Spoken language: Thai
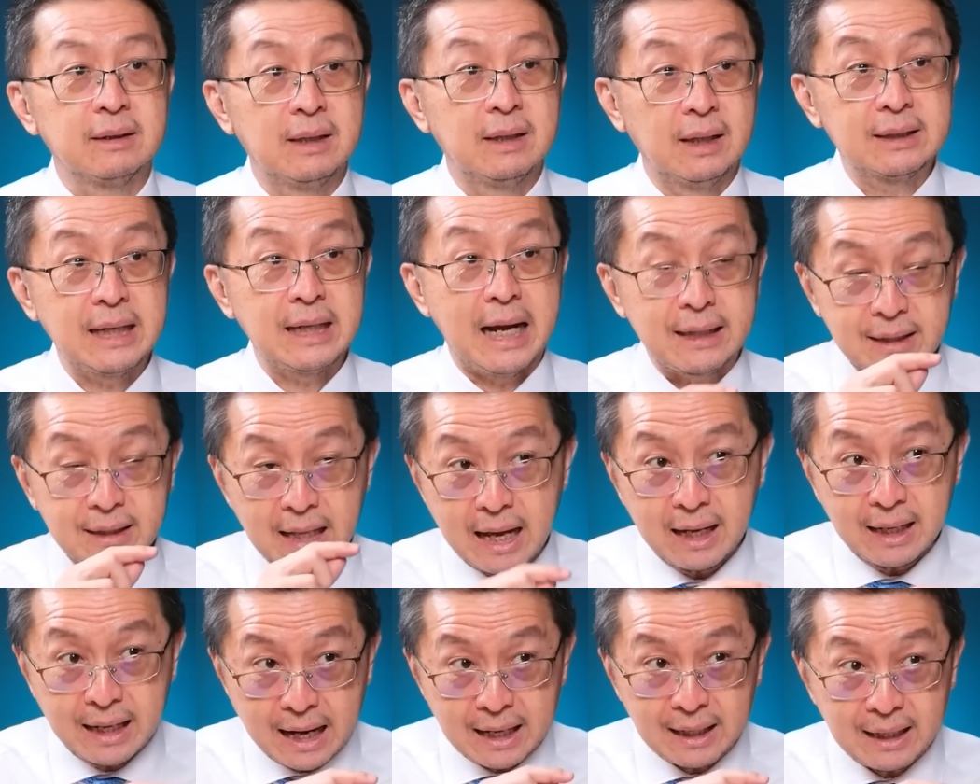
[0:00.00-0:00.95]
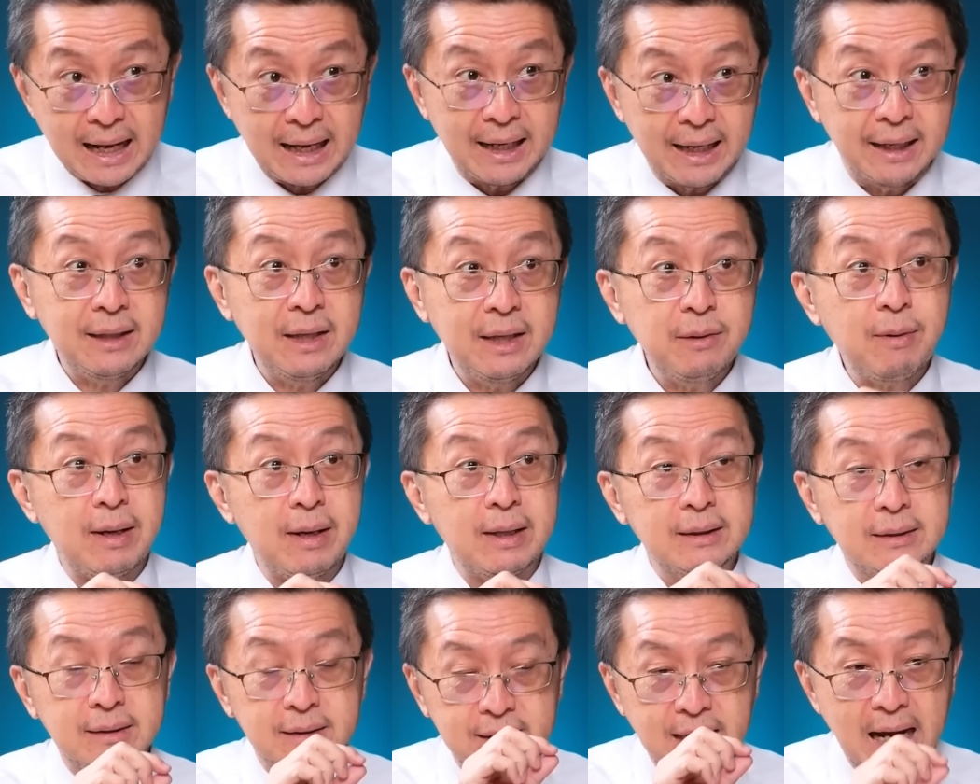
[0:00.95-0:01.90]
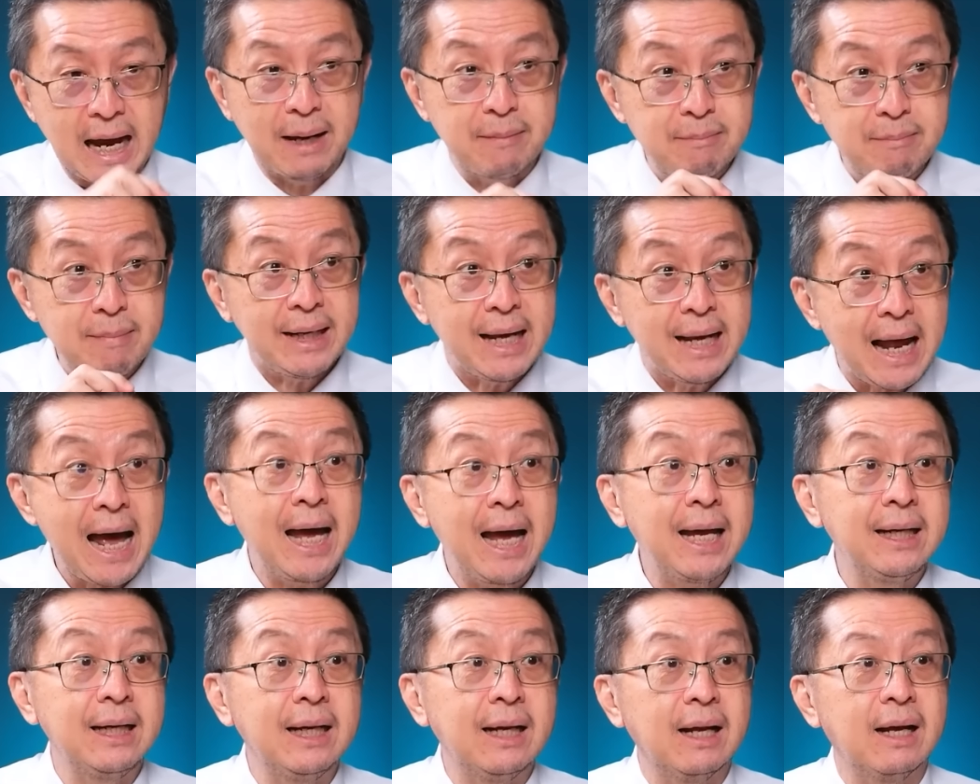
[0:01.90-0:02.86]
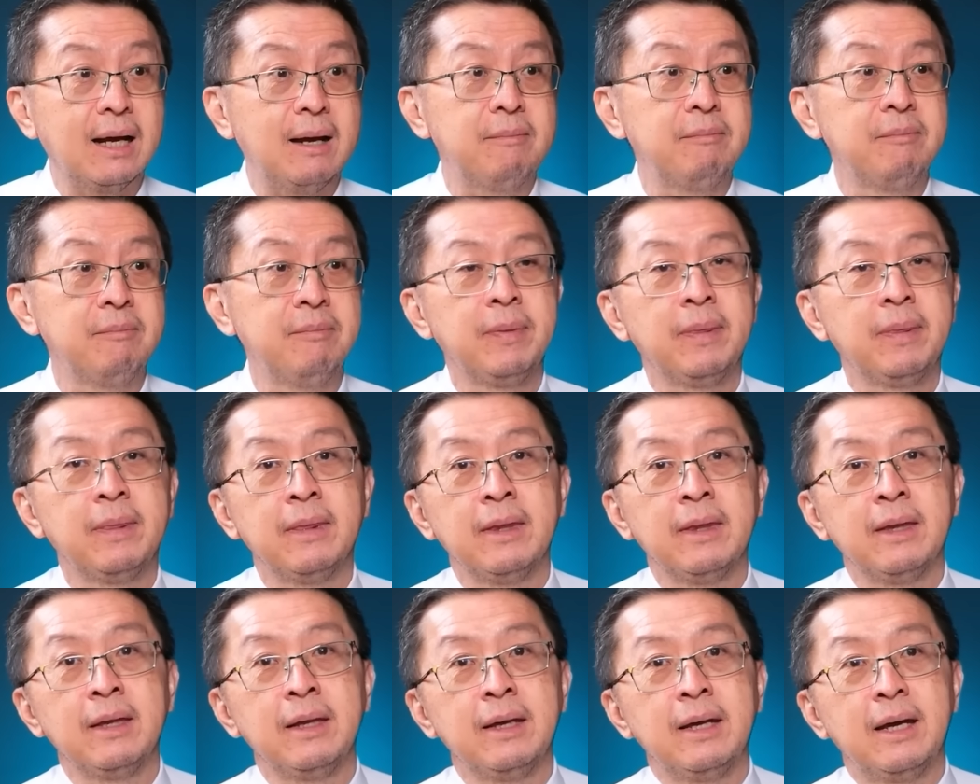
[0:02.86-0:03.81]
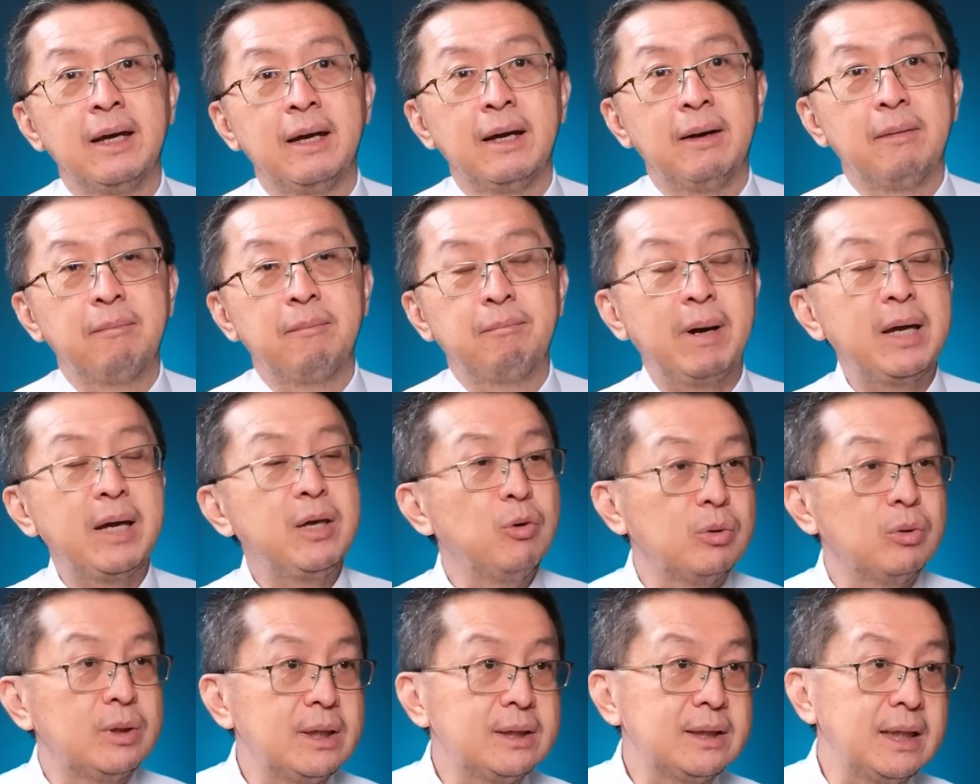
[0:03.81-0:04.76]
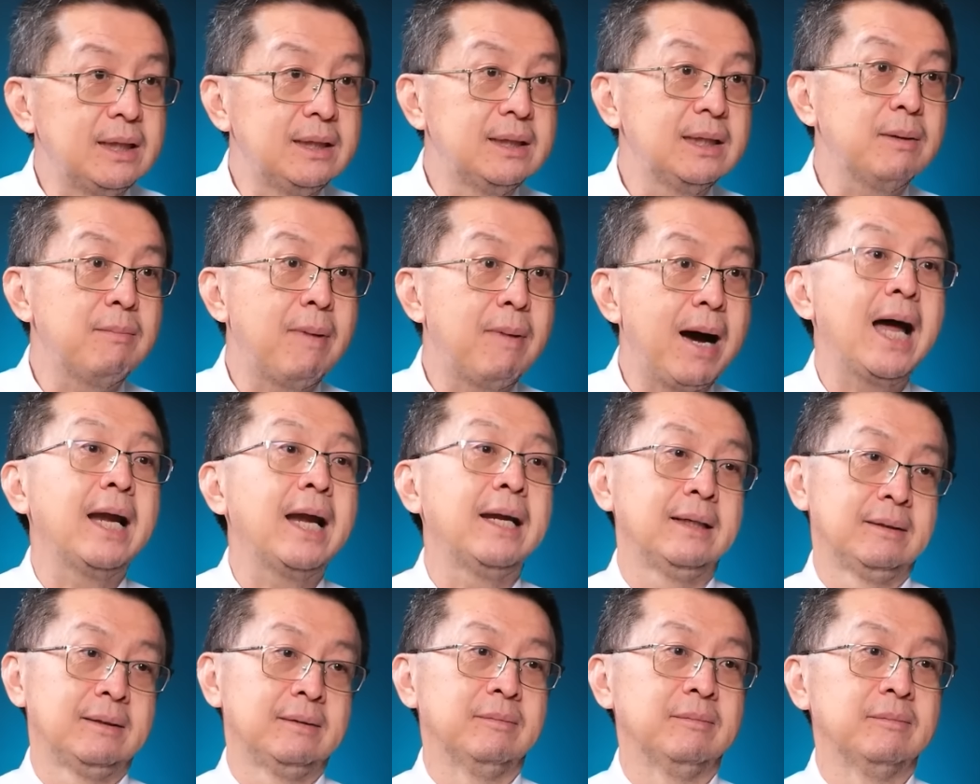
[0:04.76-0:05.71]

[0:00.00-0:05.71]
เกิดอัตราการไหลที่ว่าจ่ายไม่ได้เนี่ยนะครับไปอยู่ที่สินเชื่อบ้าน